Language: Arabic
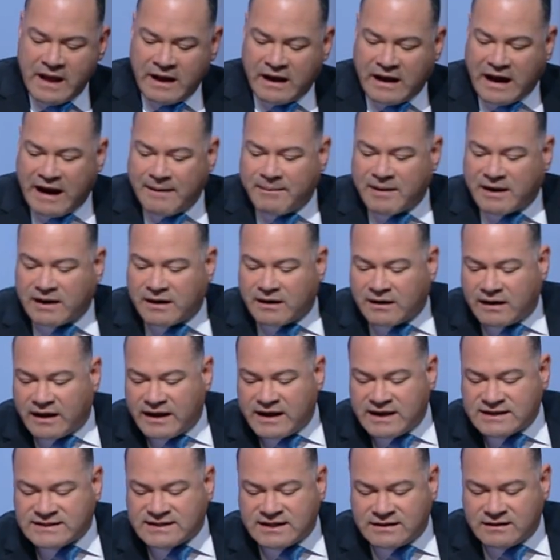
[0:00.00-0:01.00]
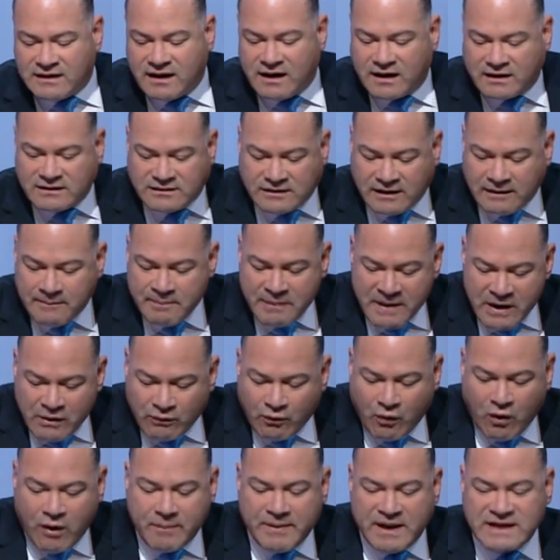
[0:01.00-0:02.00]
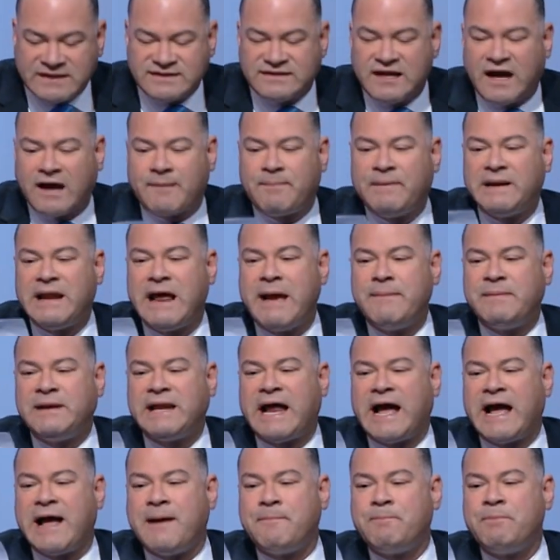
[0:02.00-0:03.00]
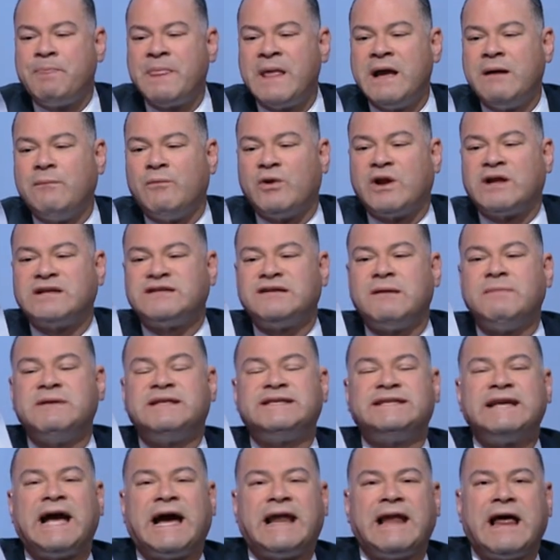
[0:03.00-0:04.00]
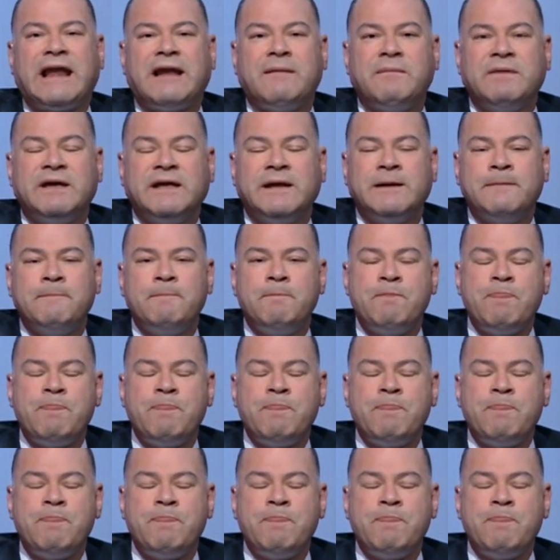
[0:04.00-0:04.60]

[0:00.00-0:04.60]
خبر الرئيس النهارده وهو بيستقبل امين عام منظمه السياحه العالميه